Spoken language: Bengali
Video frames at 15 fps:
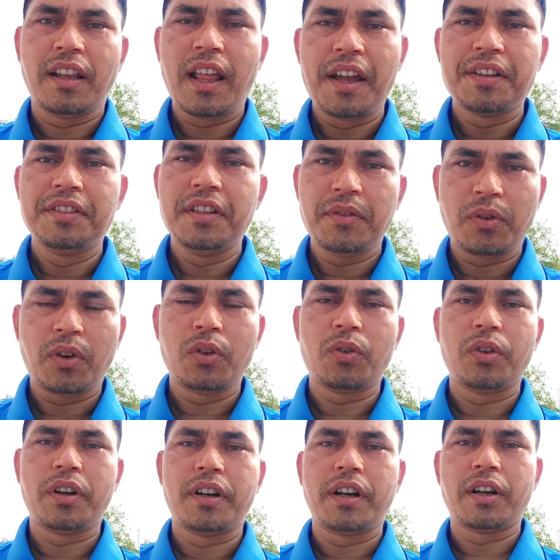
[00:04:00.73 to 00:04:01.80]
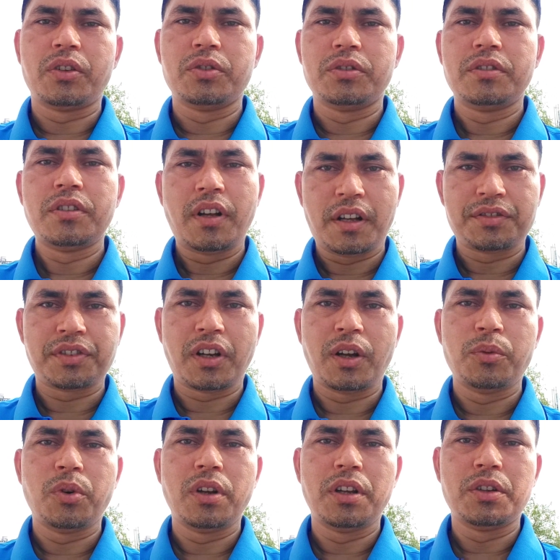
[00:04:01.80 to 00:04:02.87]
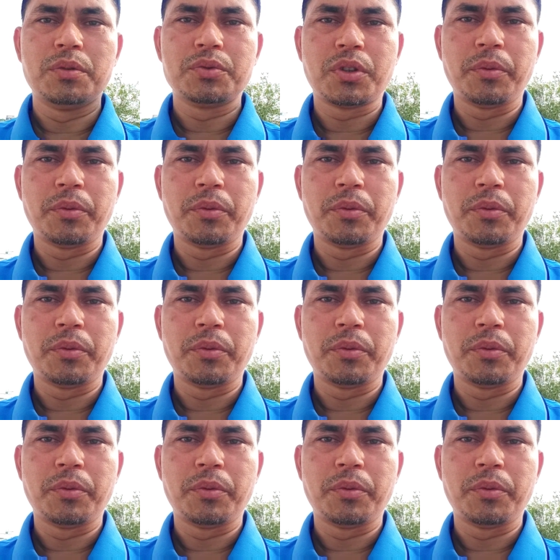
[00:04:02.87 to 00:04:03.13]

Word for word: লাইক দিয়ে ফলো করে রাখুন আসসালামু আলাইকুম